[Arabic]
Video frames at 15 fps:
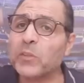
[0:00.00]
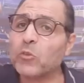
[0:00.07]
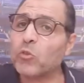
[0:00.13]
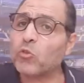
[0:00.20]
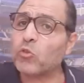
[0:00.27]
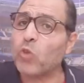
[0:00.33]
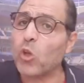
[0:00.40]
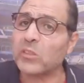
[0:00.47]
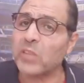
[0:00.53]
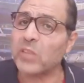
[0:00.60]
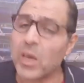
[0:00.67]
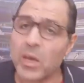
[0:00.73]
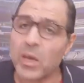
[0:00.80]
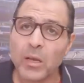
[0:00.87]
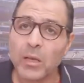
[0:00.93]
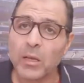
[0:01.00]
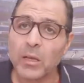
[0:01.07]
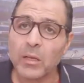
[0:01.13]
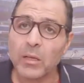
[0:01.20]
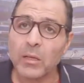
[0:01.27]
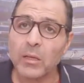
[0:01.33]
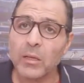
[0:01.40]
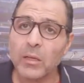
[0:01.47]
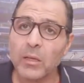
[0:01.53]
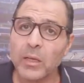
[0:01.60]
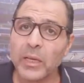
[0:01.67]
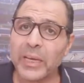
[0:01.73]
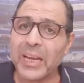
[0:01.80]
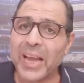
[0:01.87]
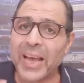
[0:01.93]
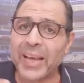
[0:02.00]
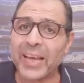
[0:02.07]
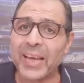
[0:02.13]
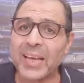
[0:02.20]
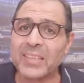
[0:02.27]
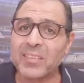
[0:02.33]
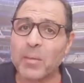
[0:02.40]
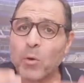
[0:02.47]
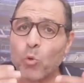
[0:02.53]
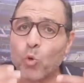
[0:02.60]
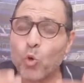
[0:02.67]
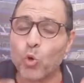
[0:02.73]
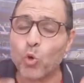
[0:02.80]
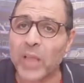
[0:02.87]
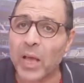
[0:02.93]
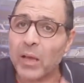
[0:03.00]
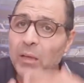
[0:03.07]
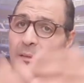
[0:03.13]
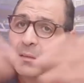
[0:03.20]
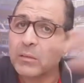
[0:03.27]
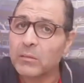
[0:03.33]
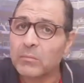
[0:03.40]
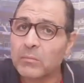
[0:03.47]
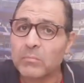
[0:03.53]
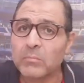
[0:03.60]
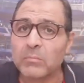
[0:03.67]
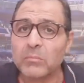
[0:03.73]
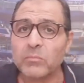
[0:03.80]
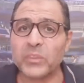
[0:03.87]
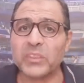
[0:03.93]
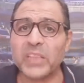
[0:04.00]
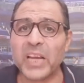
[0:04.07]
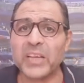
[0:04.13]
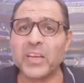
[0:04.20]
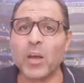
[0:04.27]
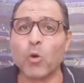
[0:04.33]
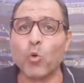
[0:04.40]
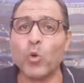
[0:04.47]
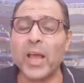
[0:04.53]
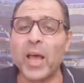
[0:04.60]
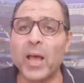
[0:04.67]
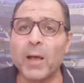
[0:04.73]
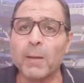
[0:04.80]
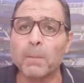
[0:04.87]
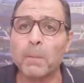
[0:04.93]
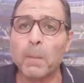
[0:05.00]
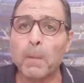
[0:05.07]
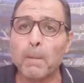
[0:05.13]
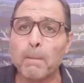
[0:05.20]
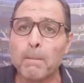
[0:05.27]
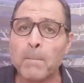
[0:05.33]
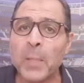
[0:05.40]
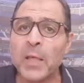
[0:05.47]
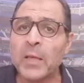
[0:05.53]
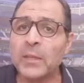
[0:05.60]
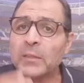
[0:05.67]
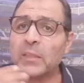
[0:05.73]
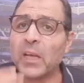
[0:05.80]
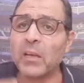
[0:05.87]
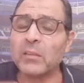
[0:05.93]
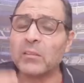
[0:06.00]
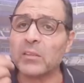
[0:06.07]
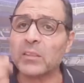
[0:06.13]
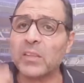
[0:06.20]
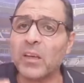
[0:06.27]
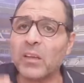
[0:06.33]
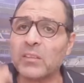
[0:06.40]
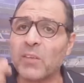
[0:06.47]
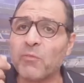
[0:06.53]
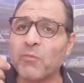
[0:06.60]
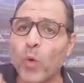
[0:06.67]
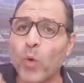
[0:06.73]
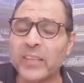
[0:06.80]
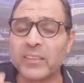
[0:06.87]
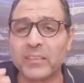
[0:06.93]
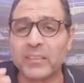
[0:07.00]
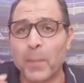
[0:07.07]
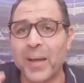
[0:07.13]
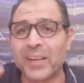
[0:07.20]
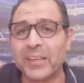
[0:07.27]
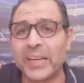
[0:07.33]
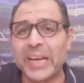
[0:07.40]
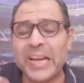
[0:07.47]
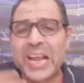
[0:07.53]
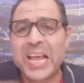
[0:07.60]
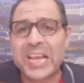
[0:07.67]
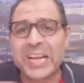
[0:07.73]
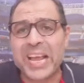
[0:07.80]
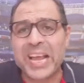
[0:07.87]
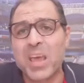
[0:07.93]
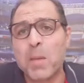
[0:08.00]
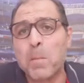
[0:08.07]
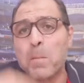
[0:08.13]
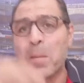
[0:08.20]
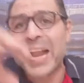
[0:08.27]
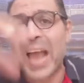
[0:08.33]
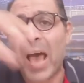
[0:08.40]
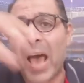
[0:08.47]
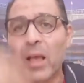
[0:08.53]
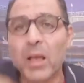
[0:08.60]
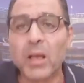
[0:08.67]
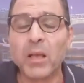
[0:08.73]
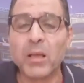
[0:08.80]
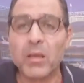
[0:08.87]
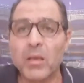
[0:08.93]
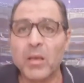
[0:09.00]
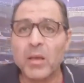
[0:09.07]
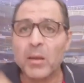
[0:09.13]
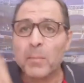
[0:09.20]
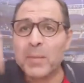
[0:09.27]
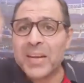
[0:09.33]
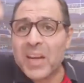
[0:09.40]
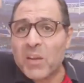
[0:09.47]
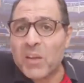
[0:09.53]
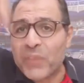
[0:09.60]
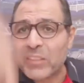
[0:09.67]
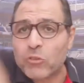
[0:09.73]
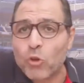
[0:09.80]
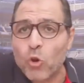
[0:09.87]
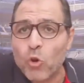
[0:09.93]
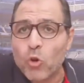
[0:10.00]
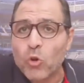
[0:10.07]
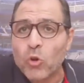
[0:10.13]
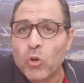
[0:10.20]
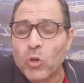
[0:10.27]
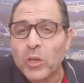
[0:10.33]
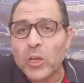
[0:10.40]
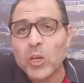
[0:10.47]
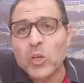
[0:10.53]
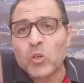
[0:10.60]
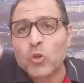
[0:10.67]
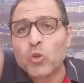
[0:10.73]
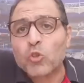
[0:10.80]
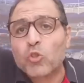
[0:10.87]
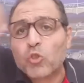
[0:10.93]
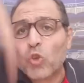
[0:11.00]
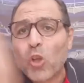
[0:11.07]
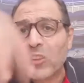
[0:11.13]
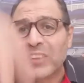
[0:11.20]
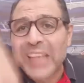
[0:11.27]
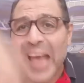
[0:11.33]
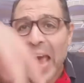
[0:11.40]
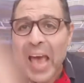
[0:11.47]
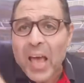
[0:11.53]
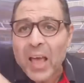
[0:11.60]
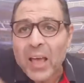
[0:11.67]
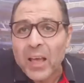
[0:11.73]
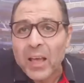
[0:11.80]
الصوت دي الأجهزة موجودة في الدنيا كلها تقدر تعرف كويس طبعا اللي احنا يهمنا من الفيديو ان الصوت ده